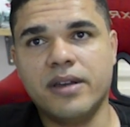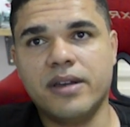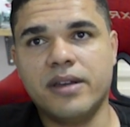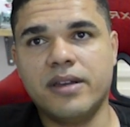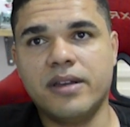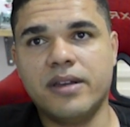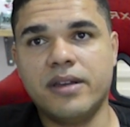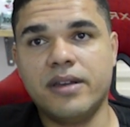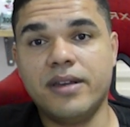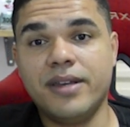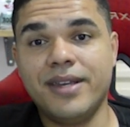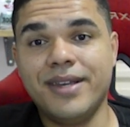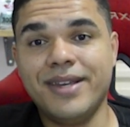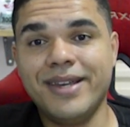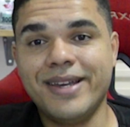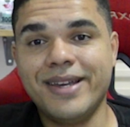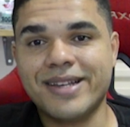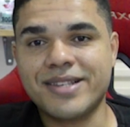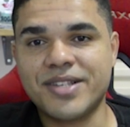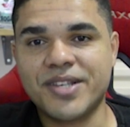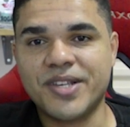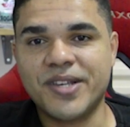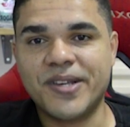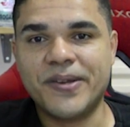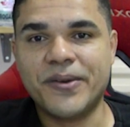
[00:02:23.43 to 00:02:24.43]
E
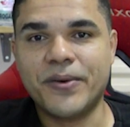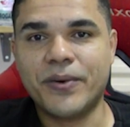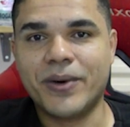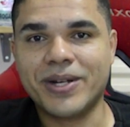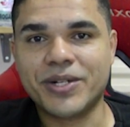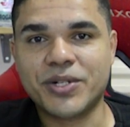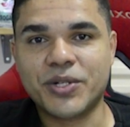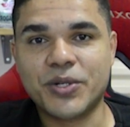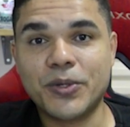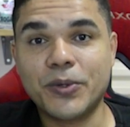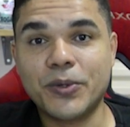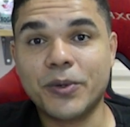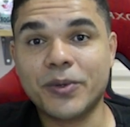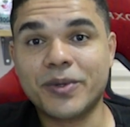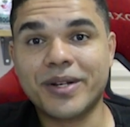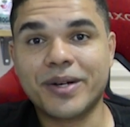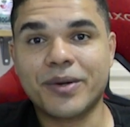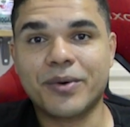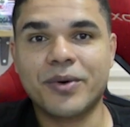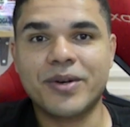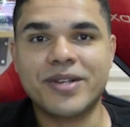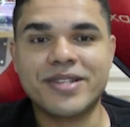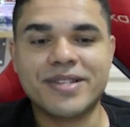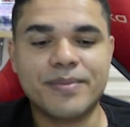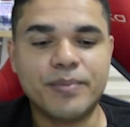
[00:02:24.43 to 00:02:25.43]
assim, eu acho outra
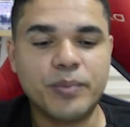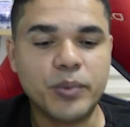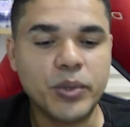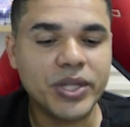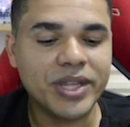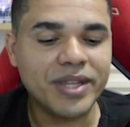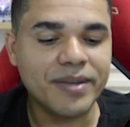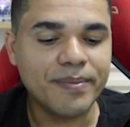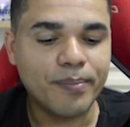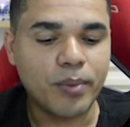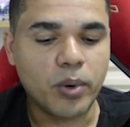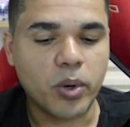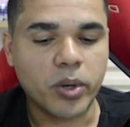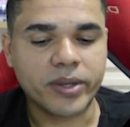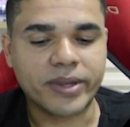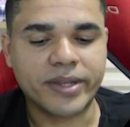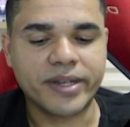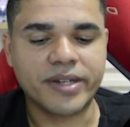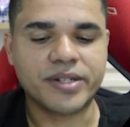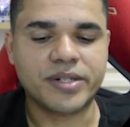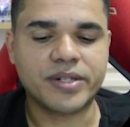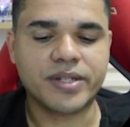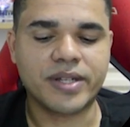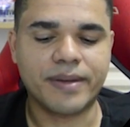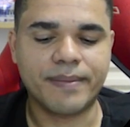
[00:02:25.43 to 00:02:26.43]
coisa muito importante
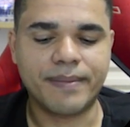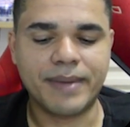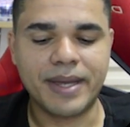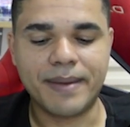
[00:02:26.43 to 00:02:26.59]
também,